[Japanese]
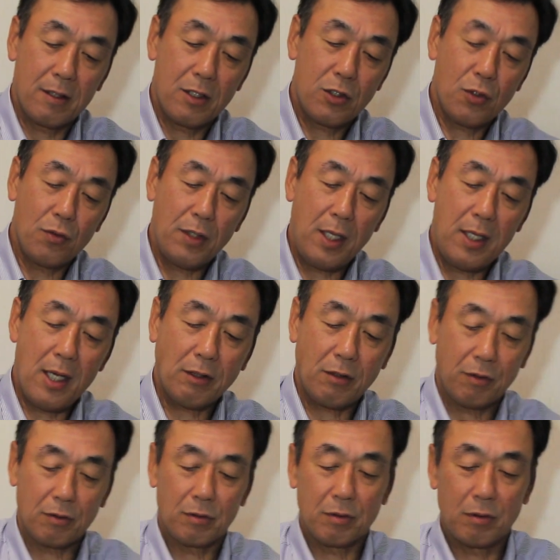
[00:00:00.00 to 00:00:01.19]
少年野
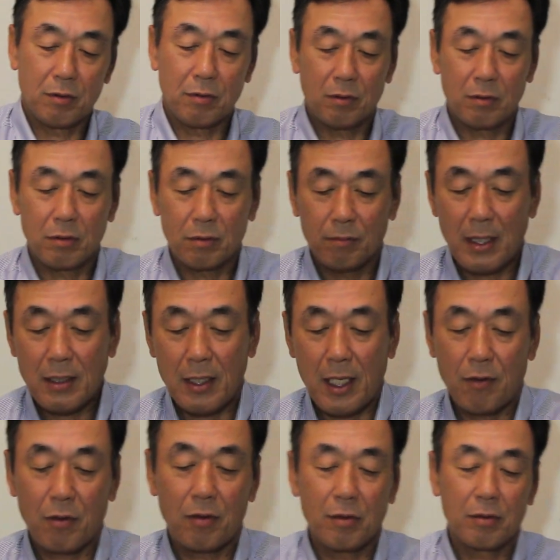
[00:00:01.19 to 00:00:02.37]
球ましてあ
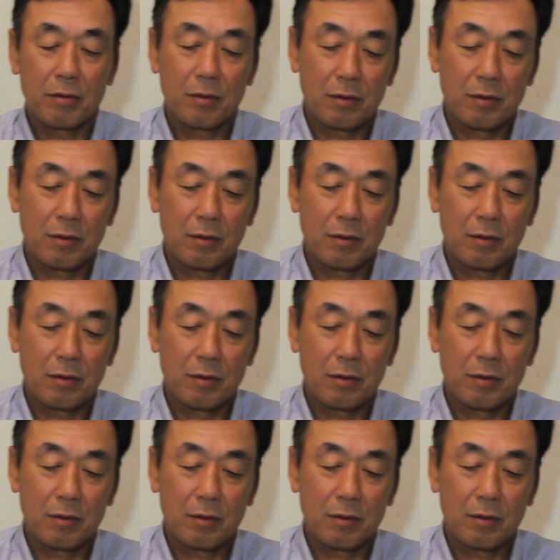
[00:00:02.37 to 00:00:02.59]
の